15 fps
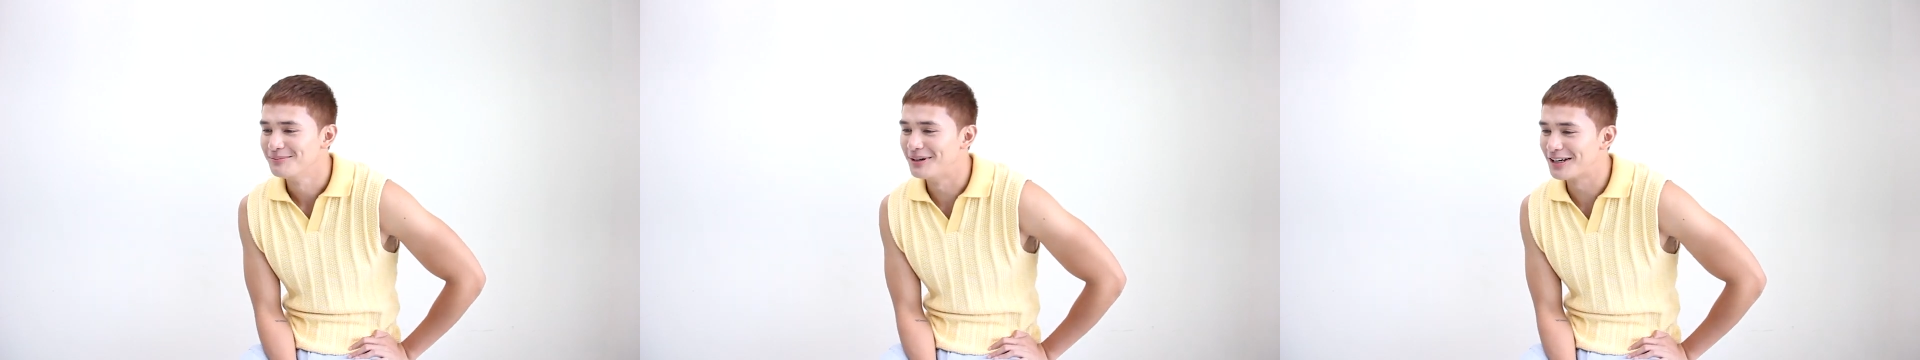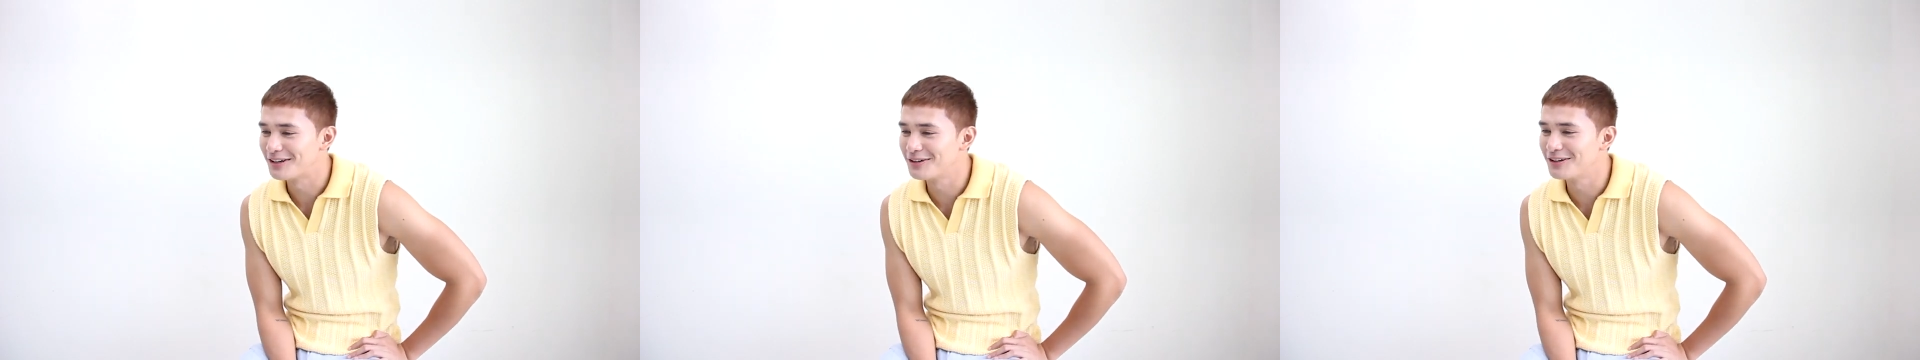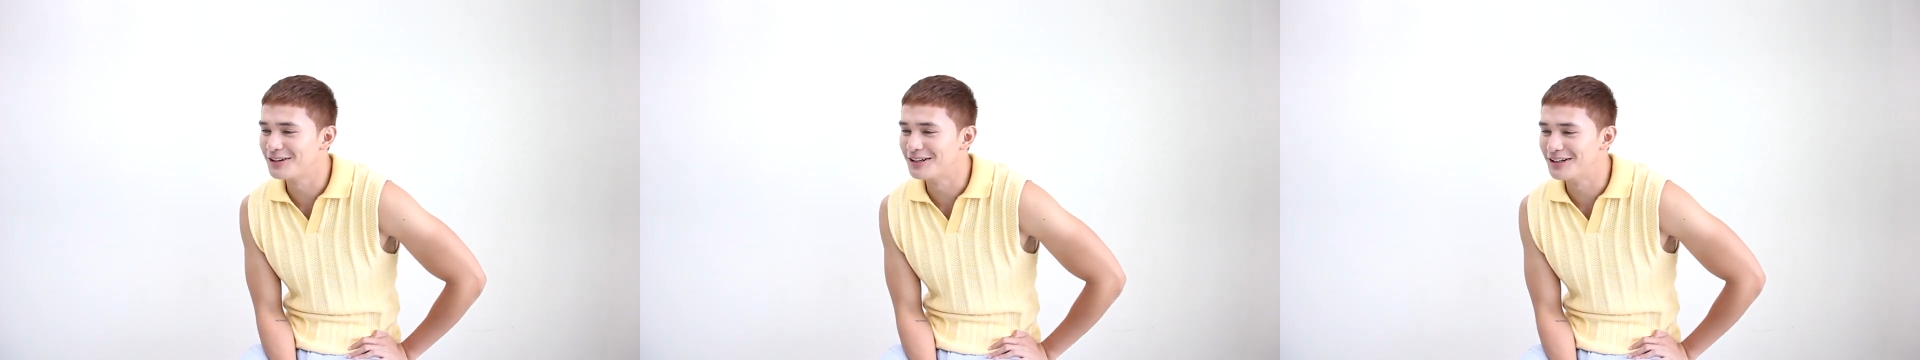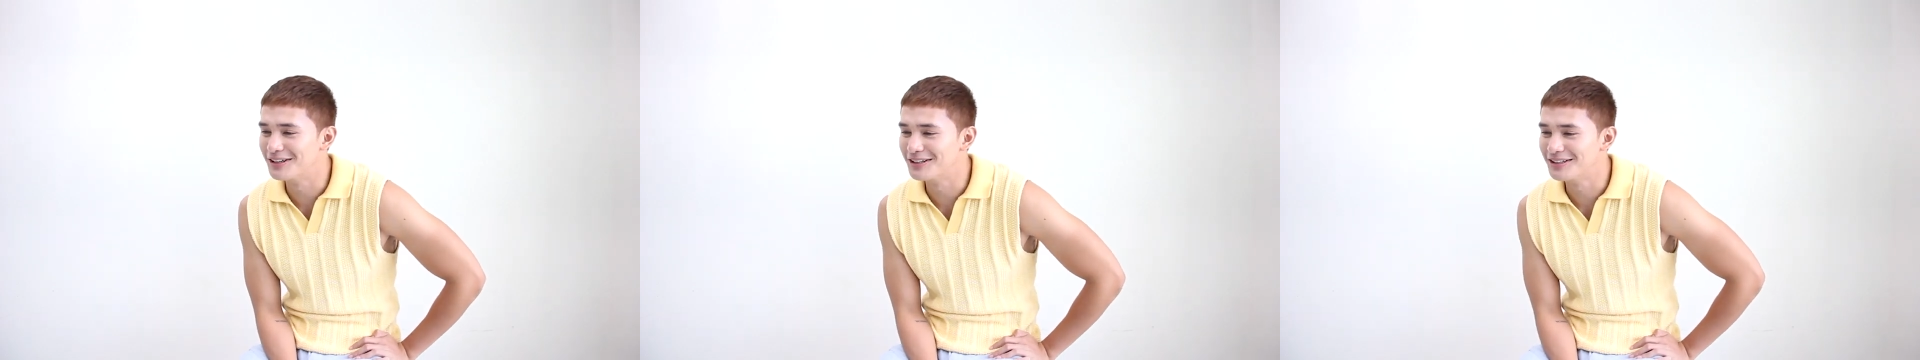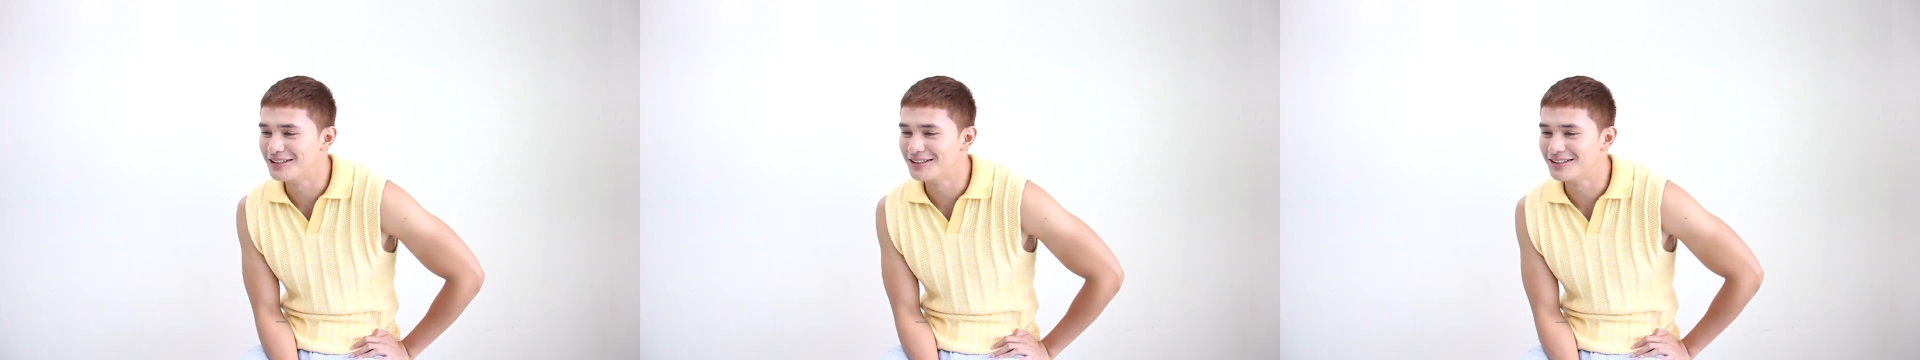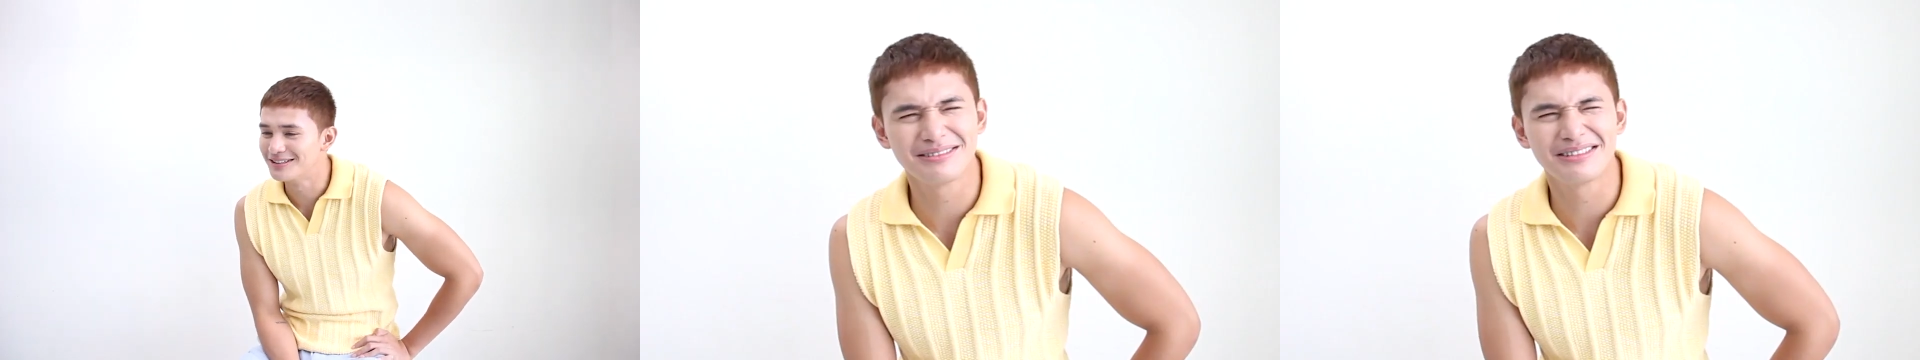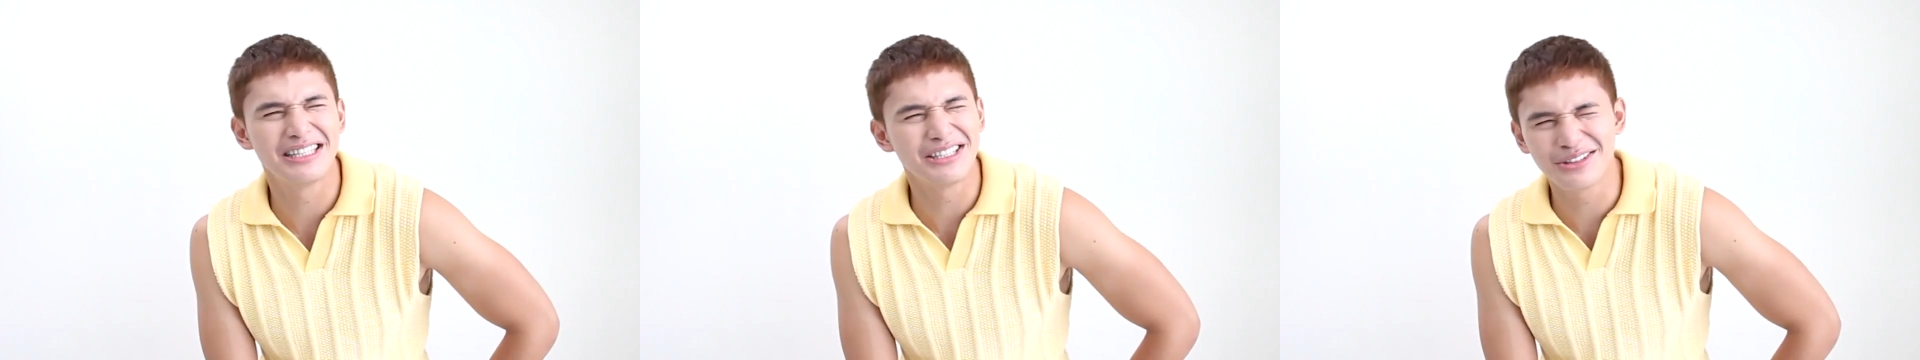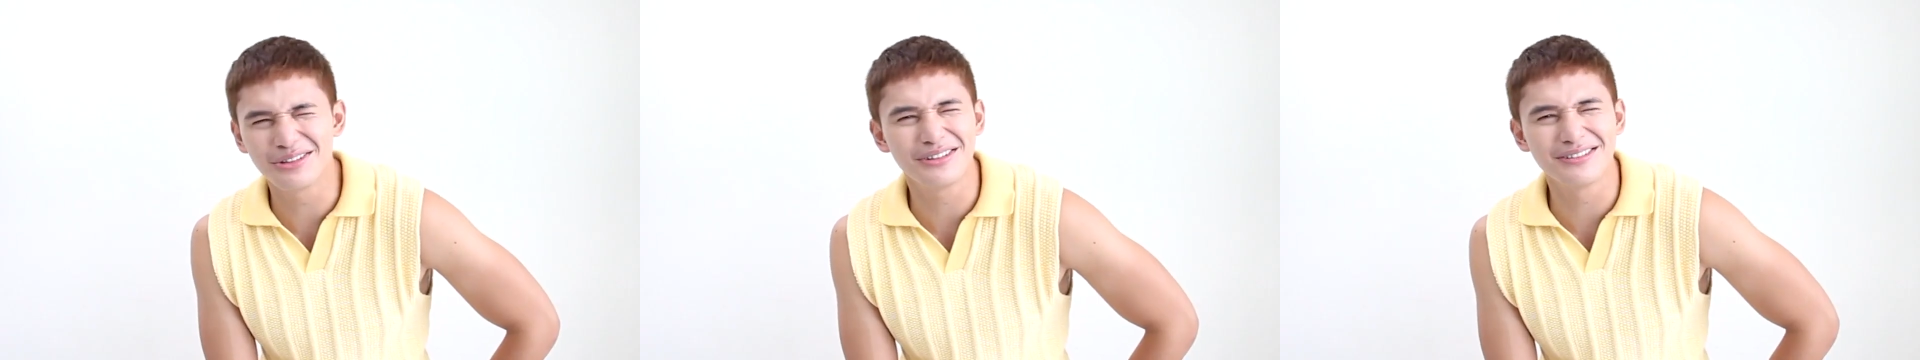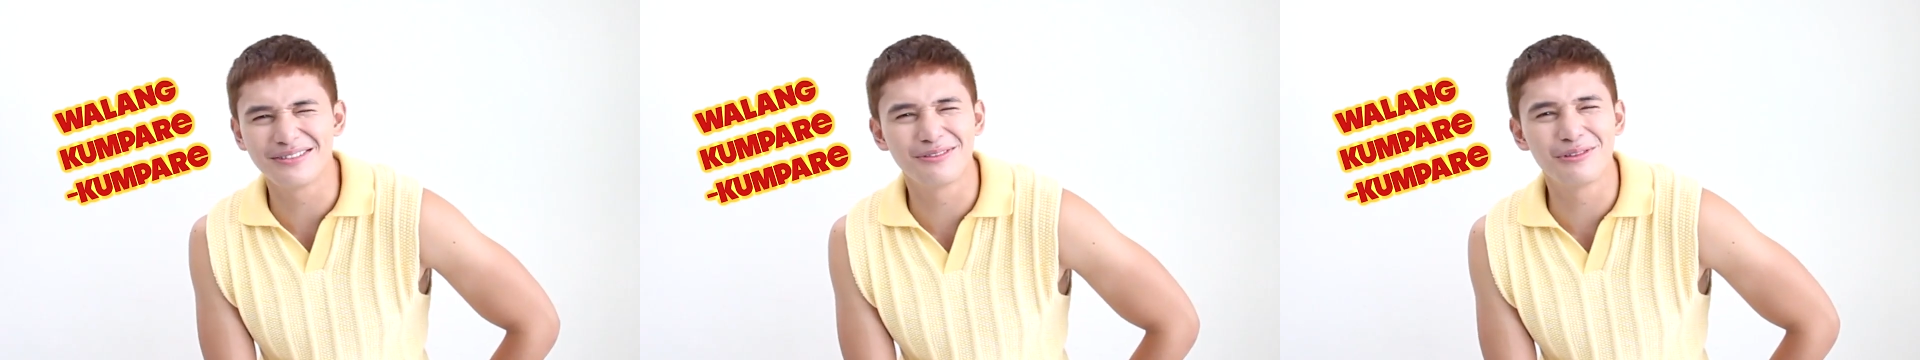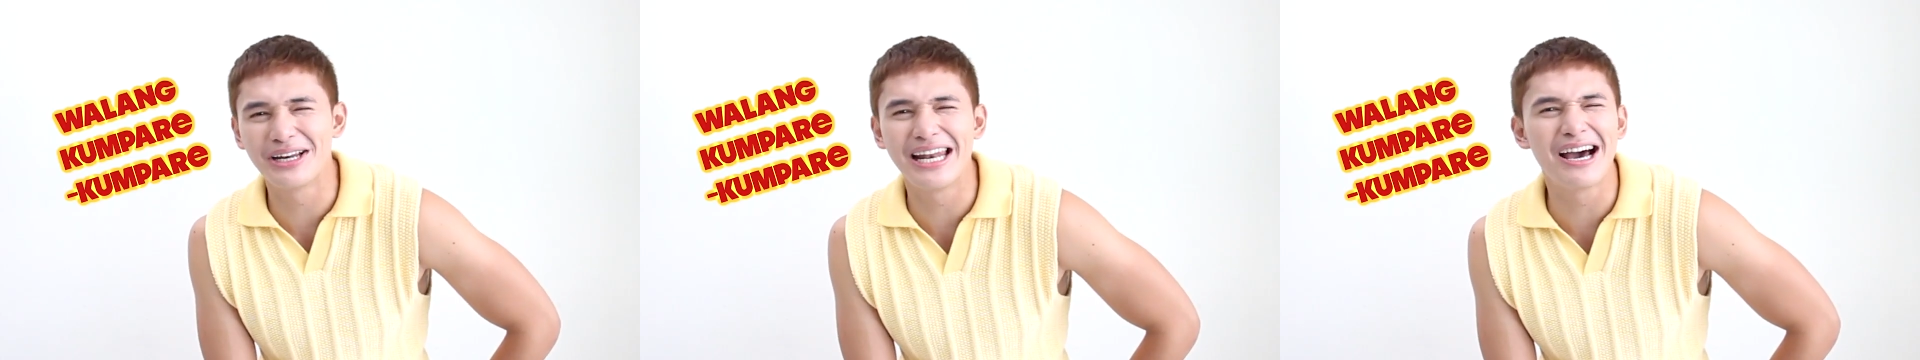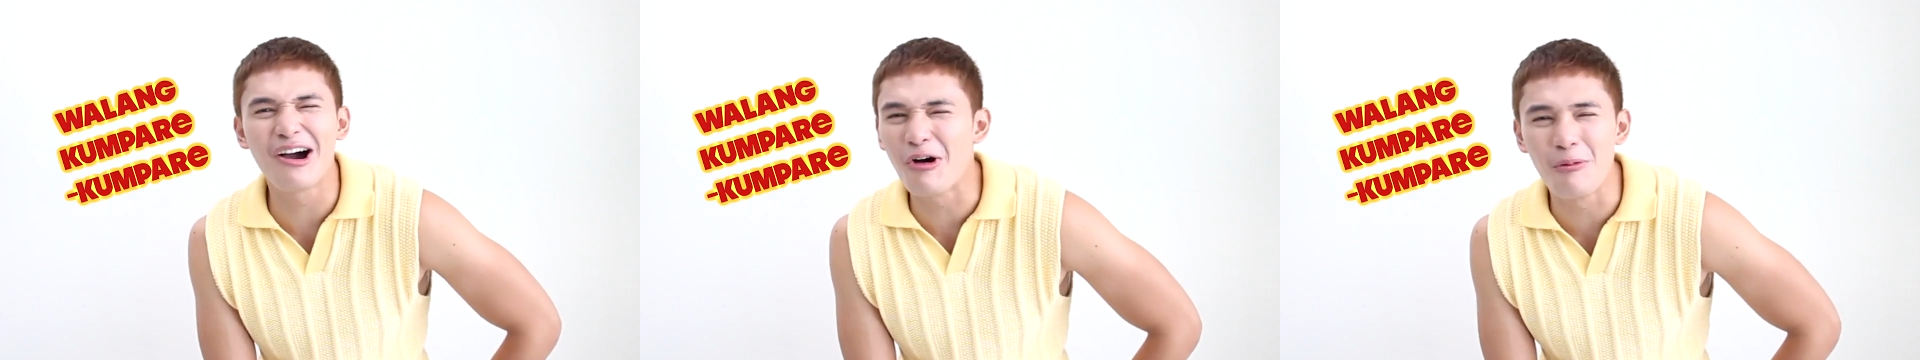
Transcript: Pero dito walang